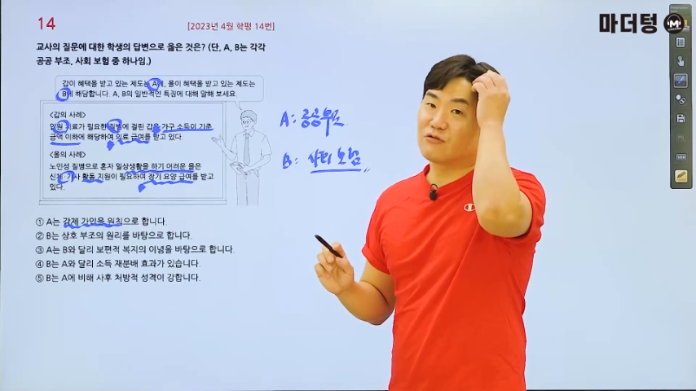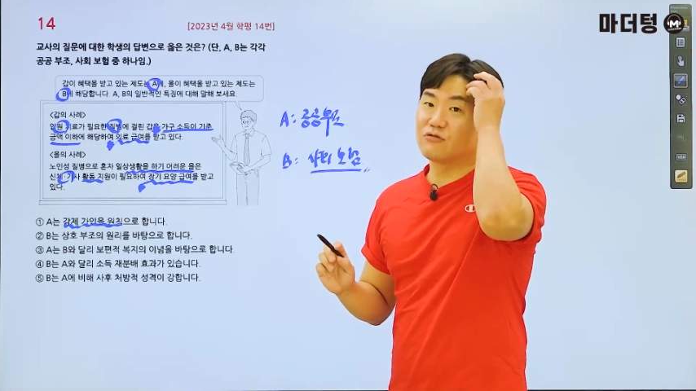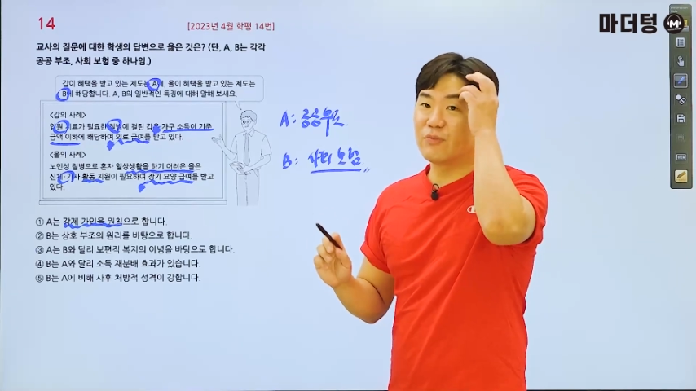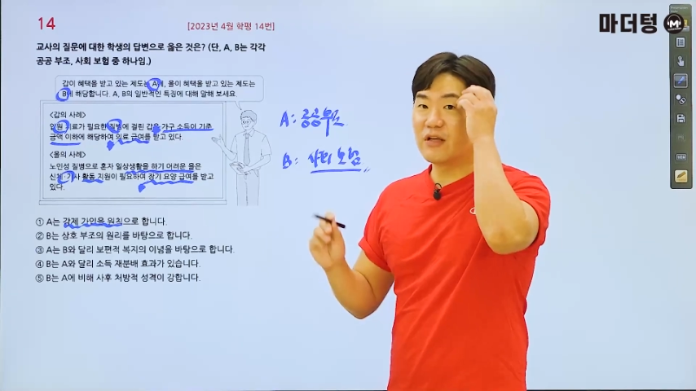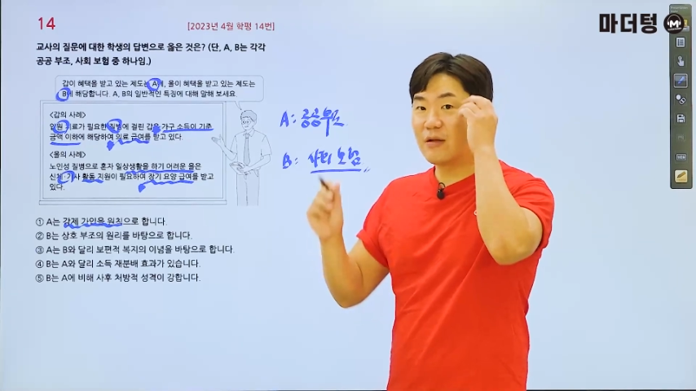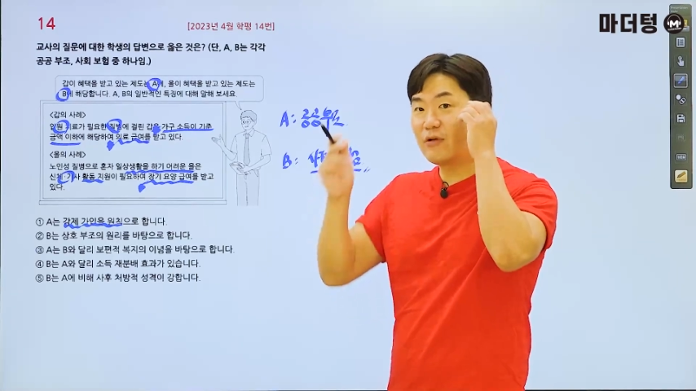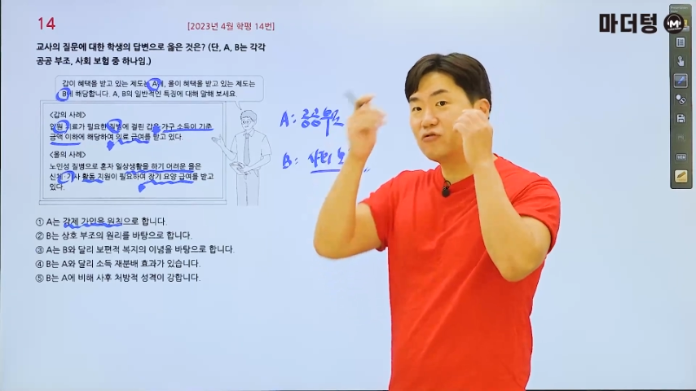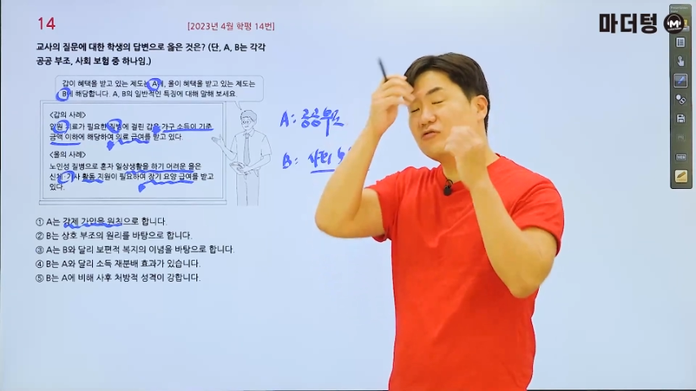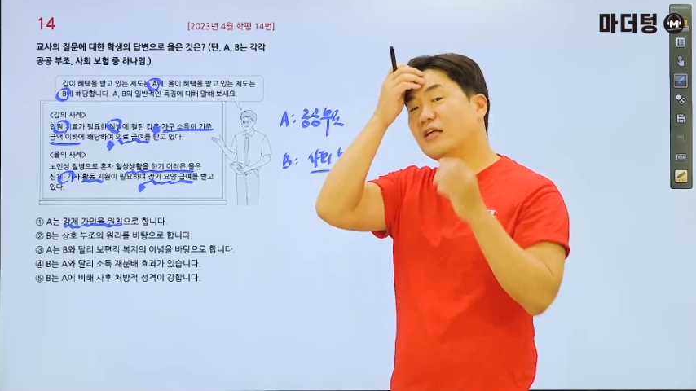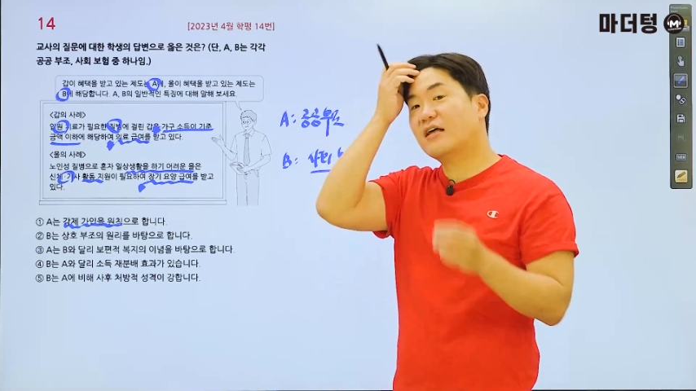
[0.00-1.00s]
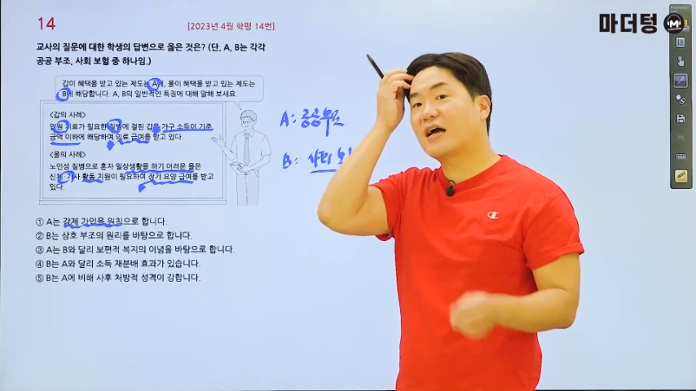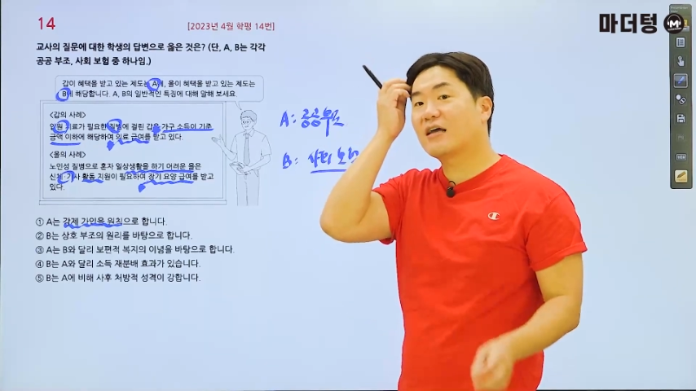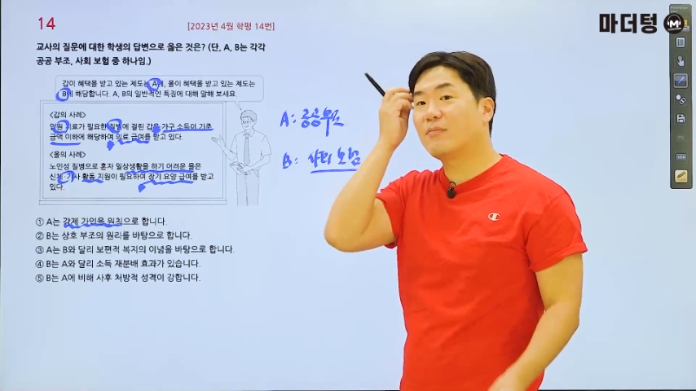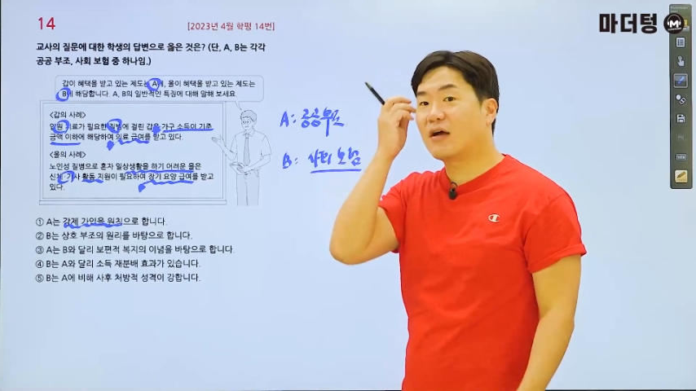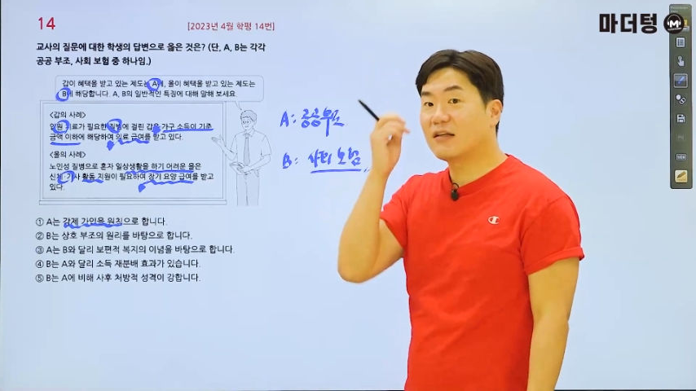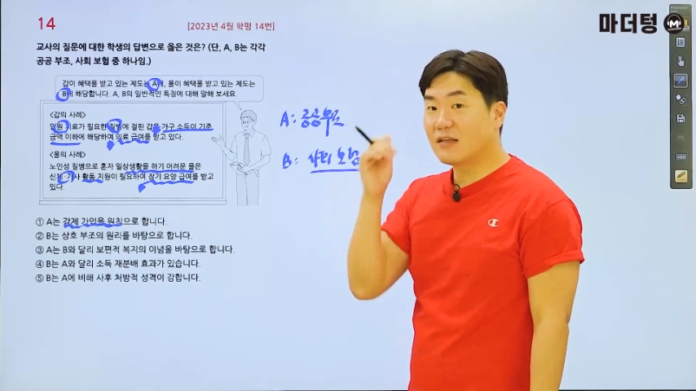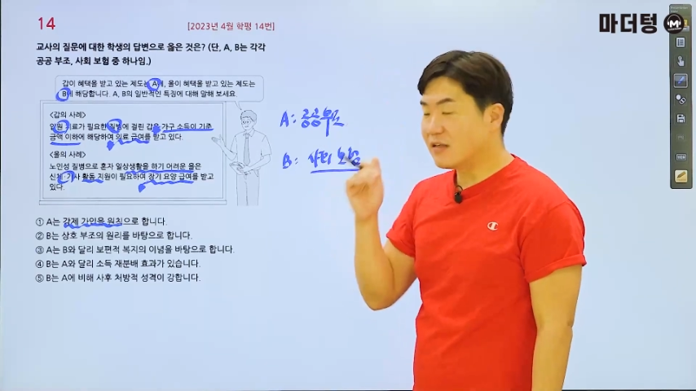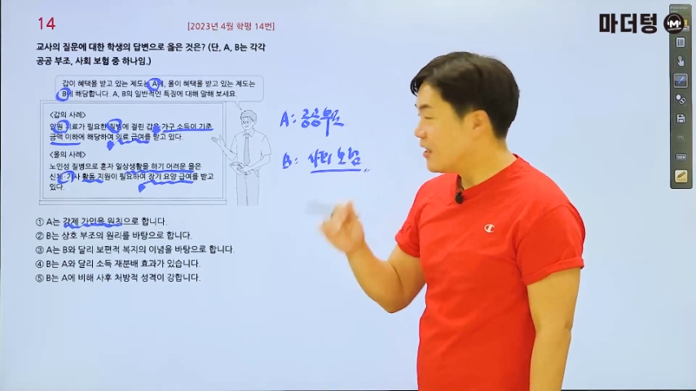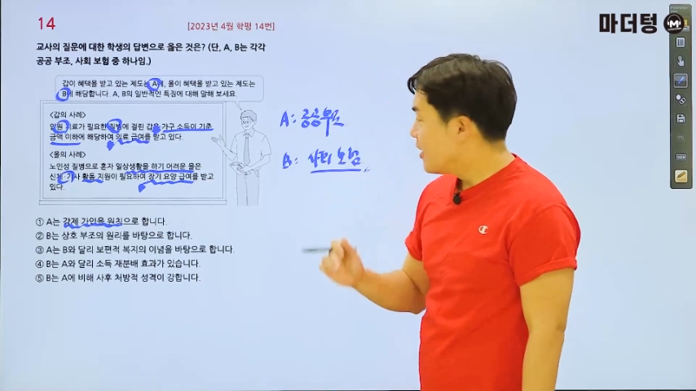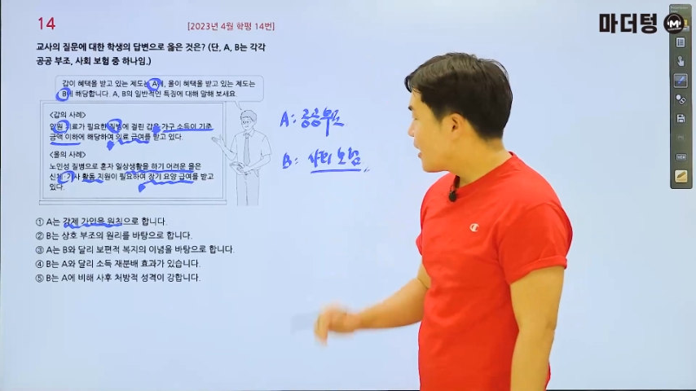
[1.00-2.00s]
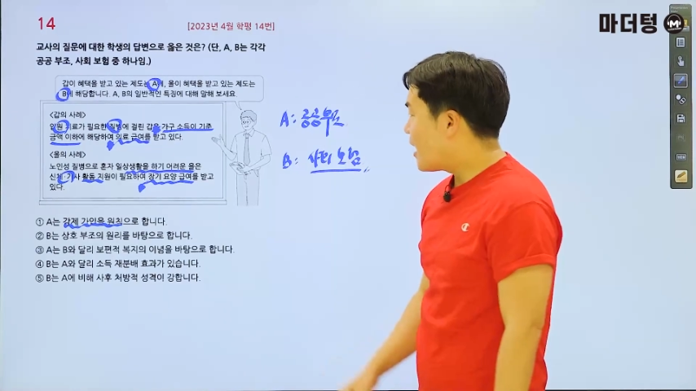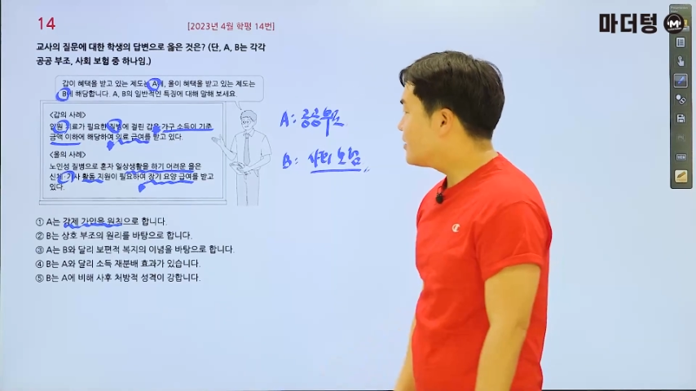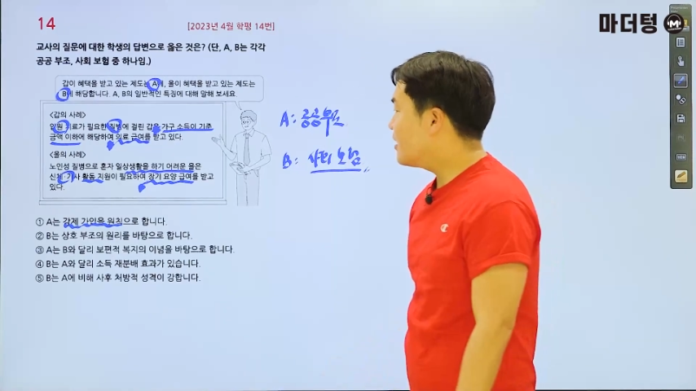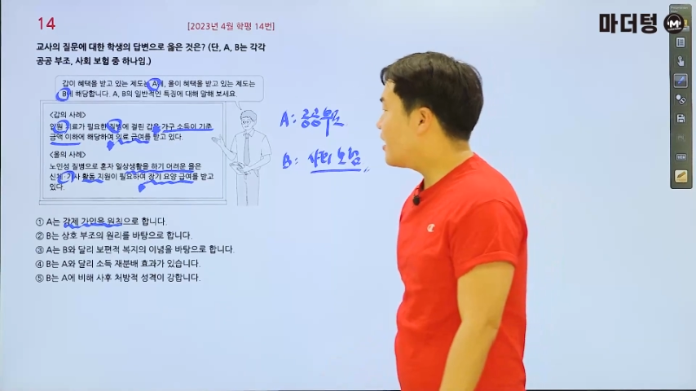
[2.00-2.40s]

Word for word: 국민이라면 누구나 다 가입하게 되는 강제